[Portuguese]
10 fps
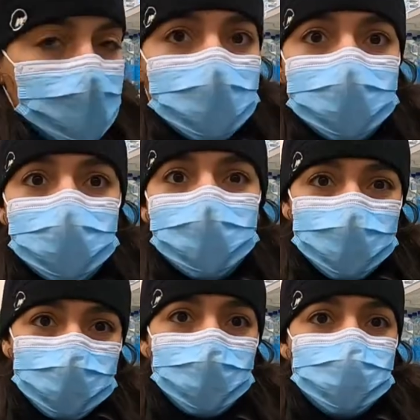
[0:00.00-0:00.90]
é a que eu
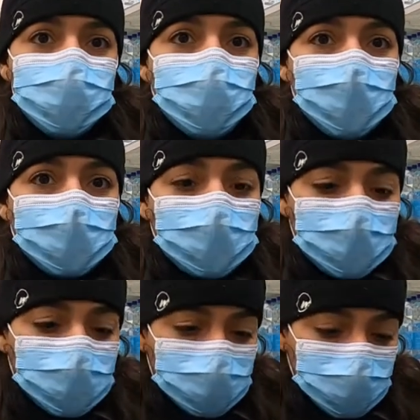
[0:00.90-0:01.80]
mais gosto de tomar aqui,
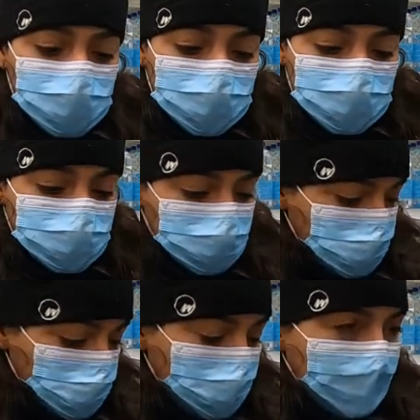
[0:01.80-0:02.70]
que é a que eu menos
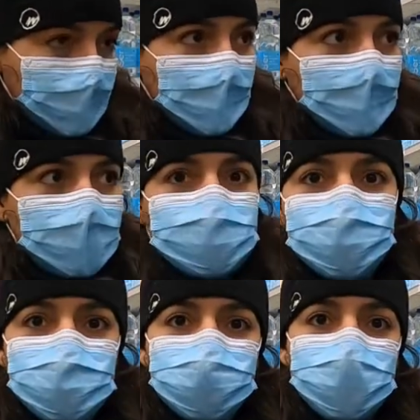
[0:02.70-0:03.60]
sinto. Ela é que
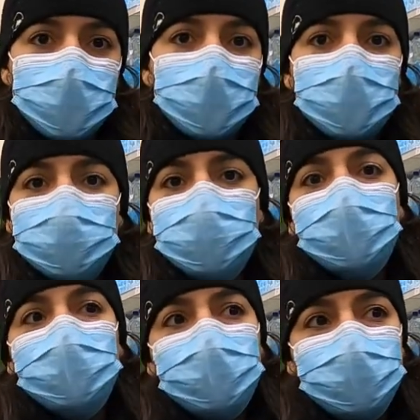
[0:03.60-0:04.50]
mais parece água
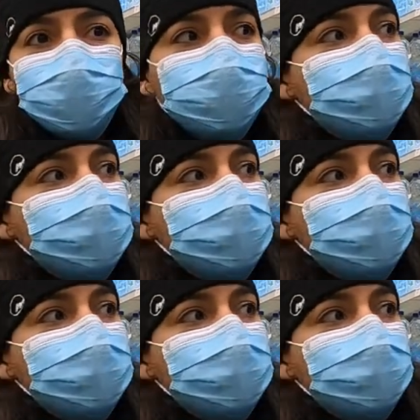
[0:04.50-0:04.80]
brasileira.